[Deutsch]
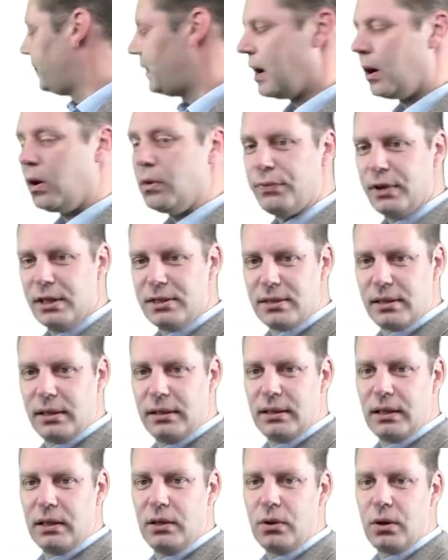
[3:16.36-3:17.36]
der
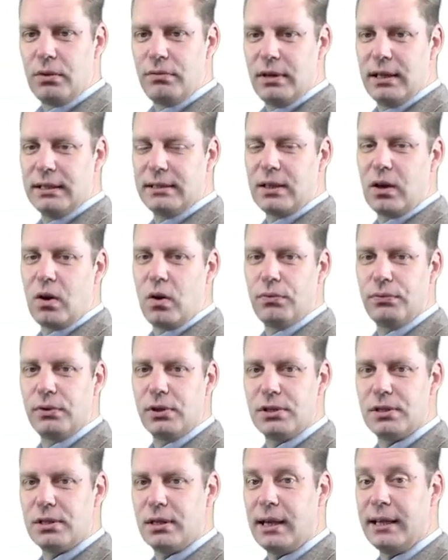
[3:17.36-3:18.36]
Aufwärtstrend, der hier noch weiter
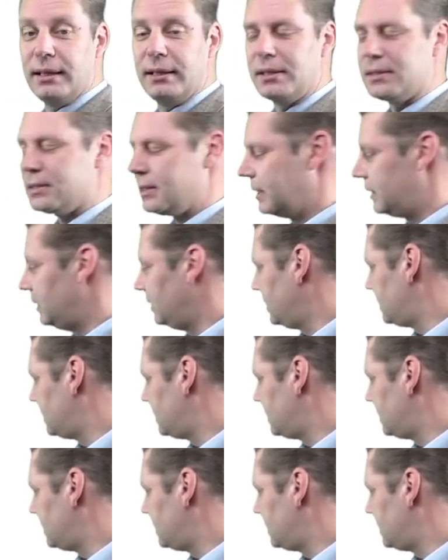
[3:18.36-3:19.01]
eingezeichnet